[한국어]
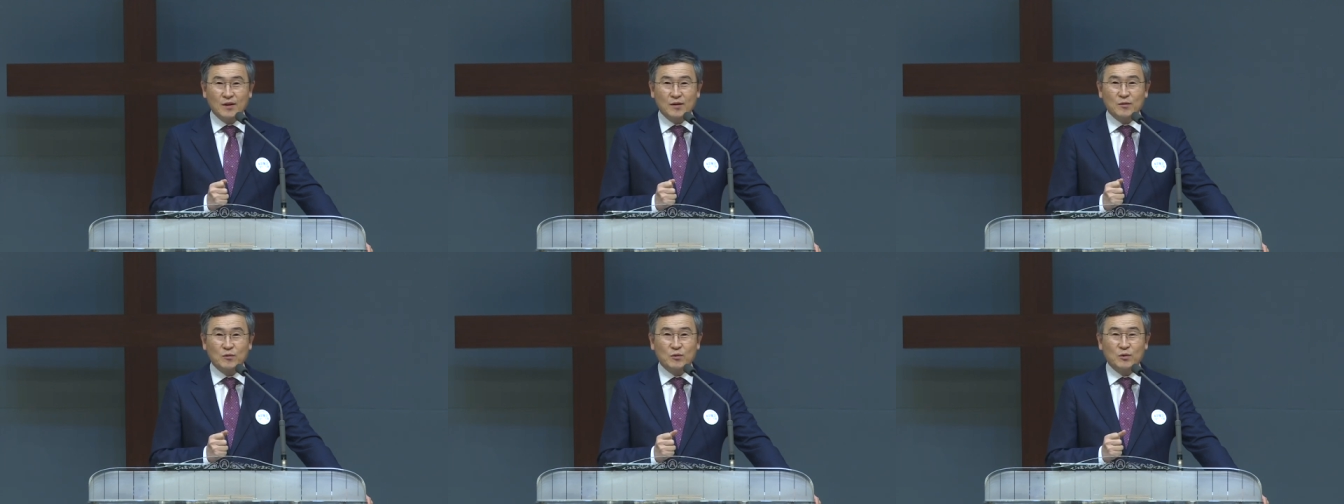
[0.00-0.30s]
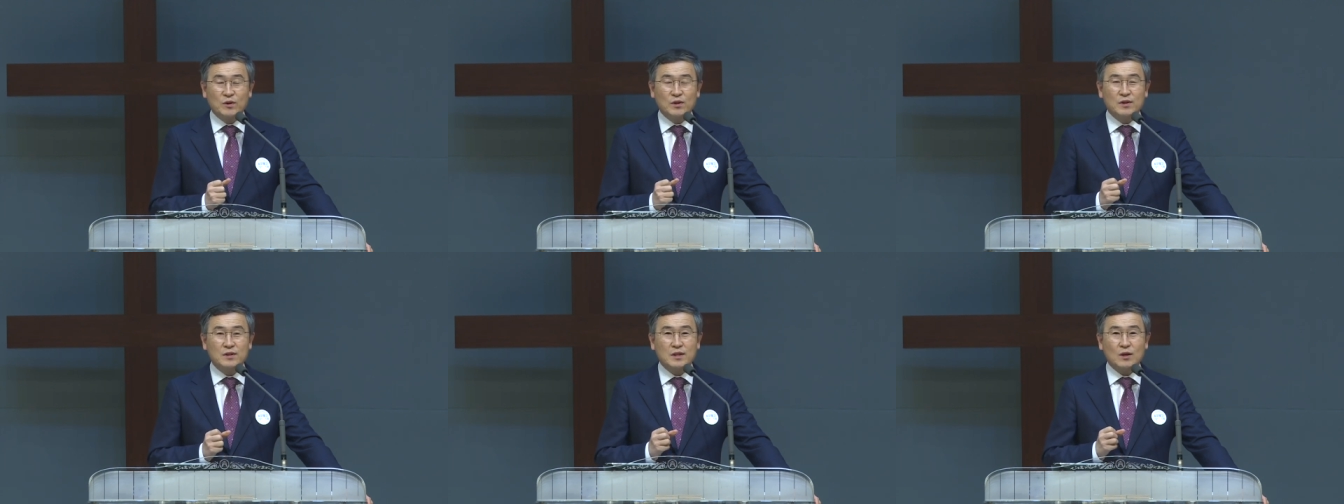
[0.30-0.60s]

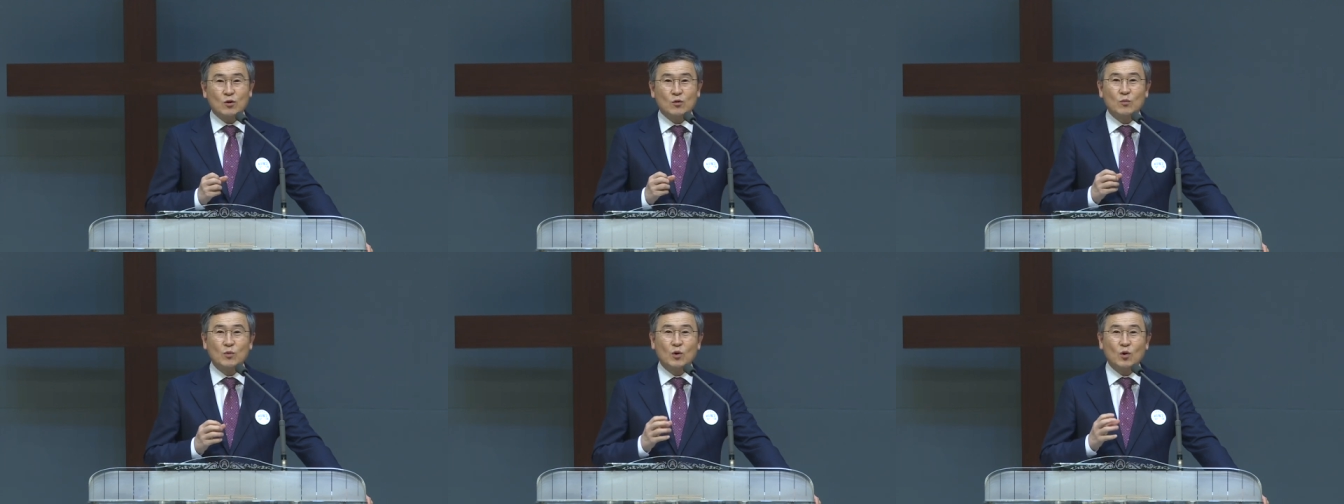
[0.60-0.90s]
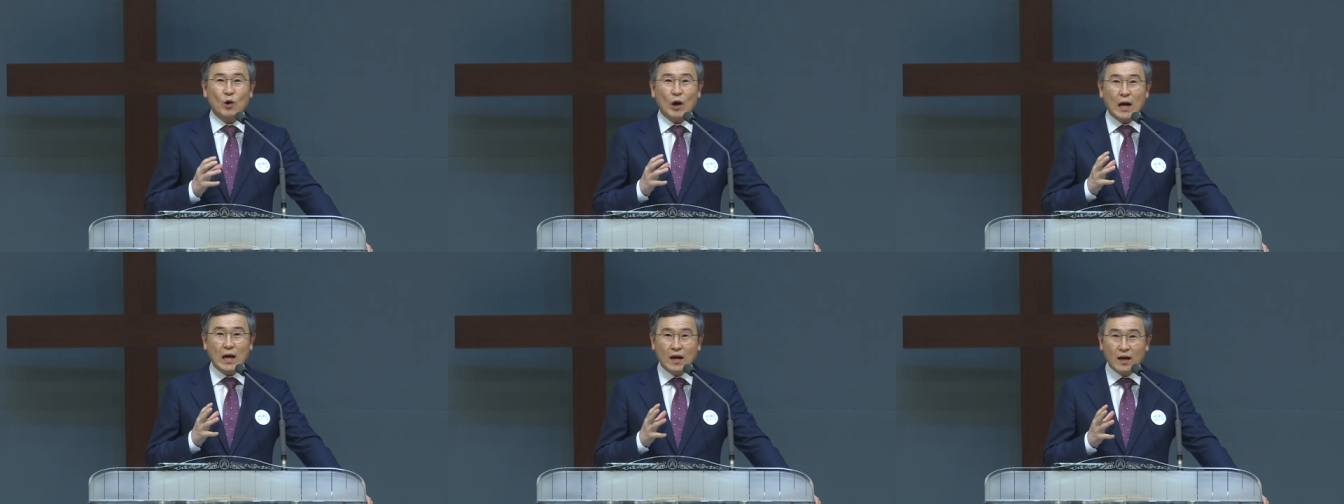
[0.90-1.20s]
우리는 자꾸 뭘
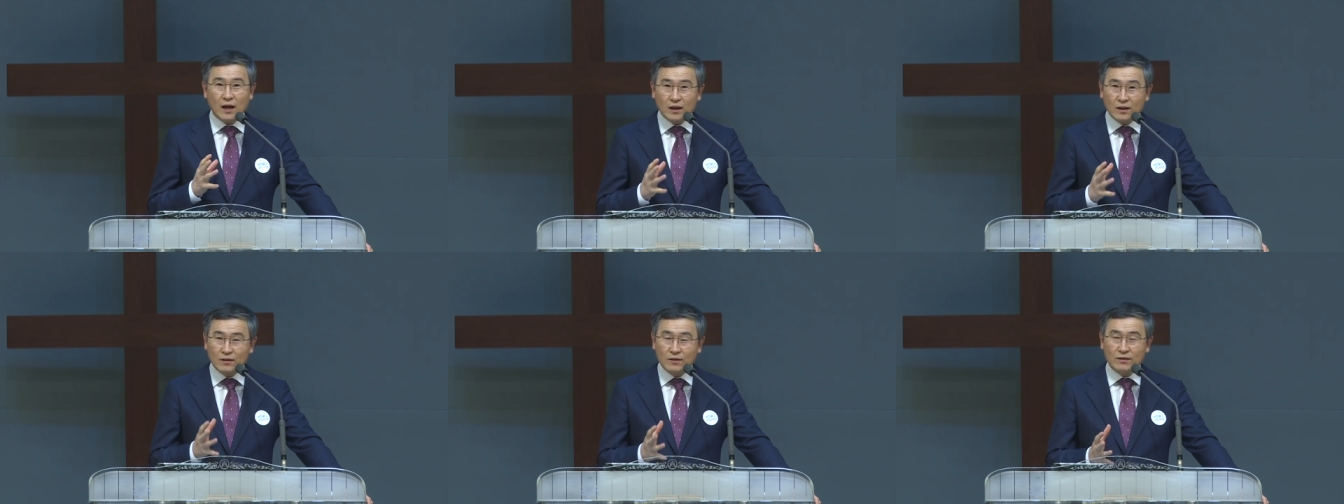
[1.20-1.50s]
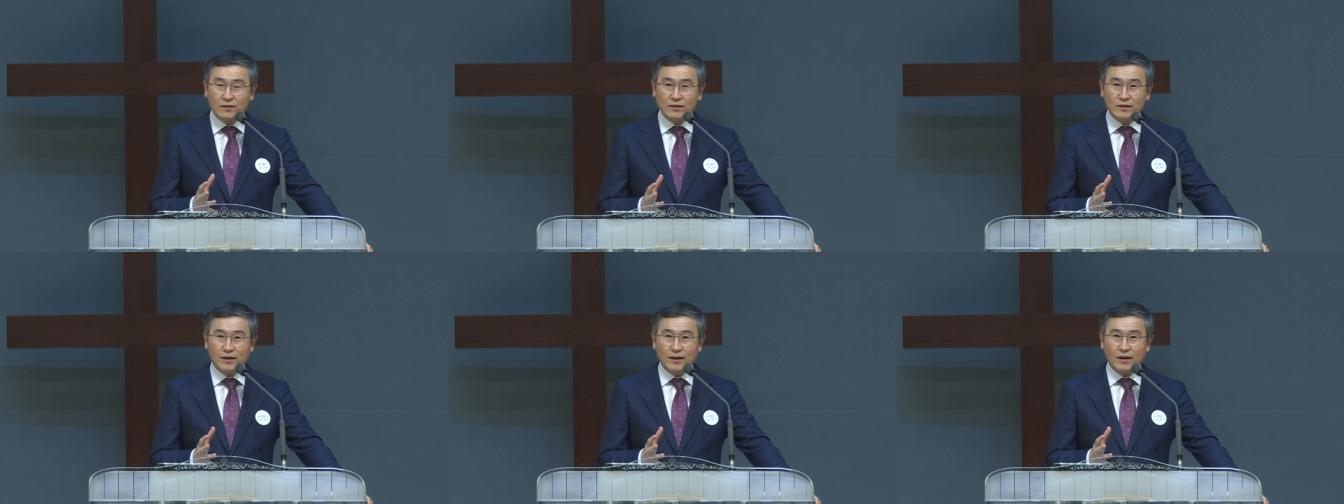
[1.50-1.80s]
하려고
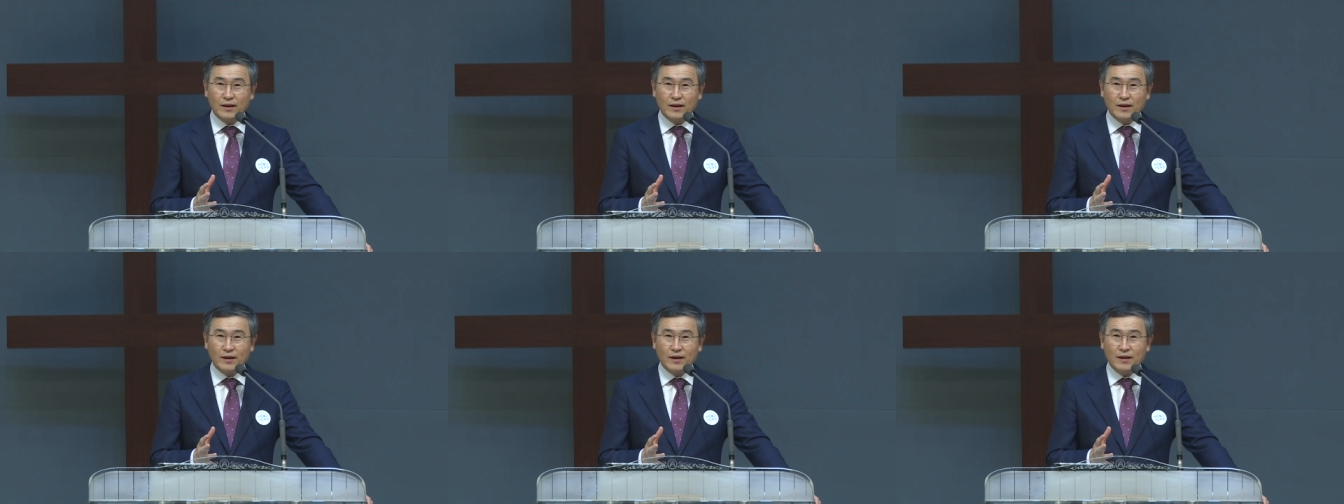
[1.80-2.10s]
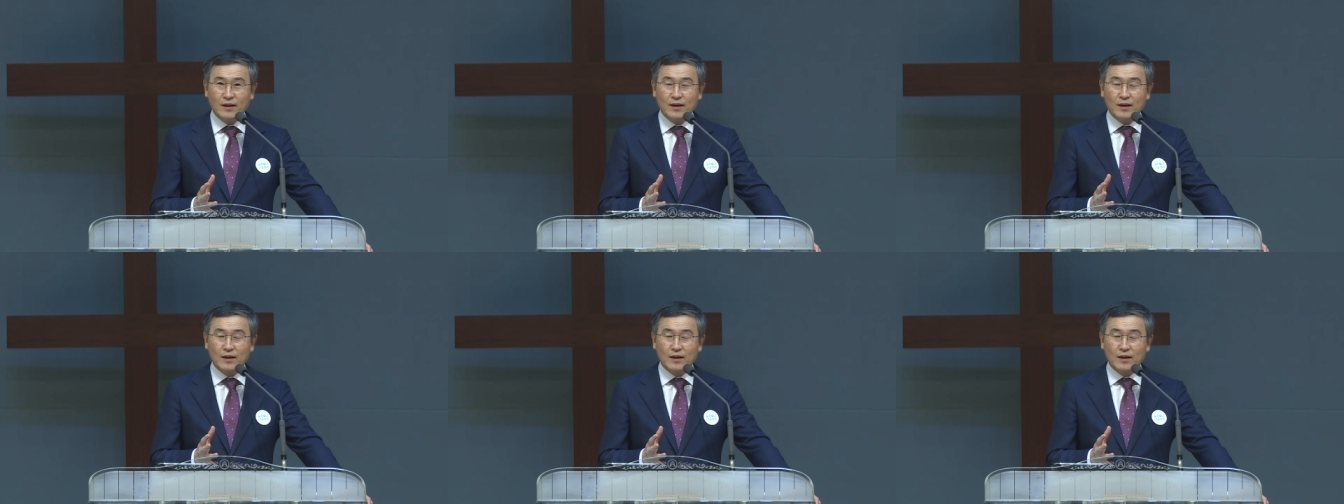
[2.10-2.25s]
그러는데